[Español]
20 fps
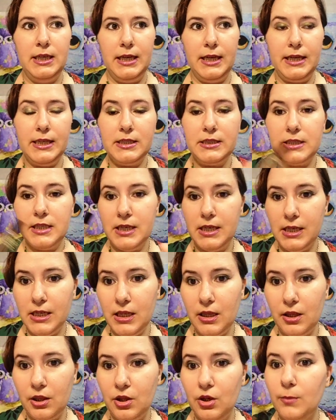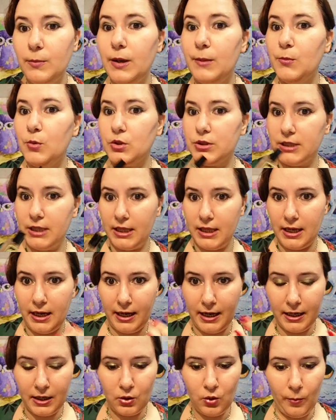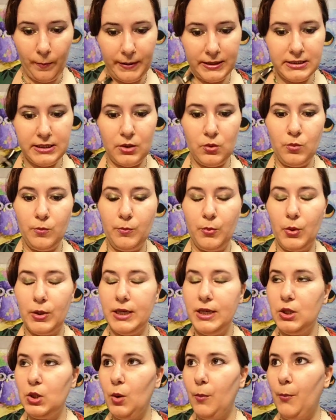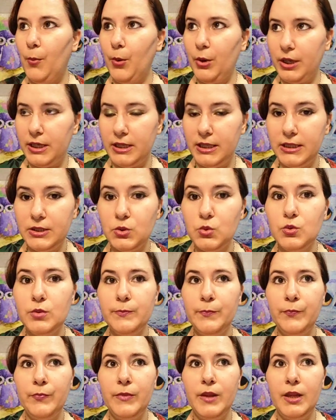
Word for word: ese inicio vamos a dejarlo pasar un poquito porque es un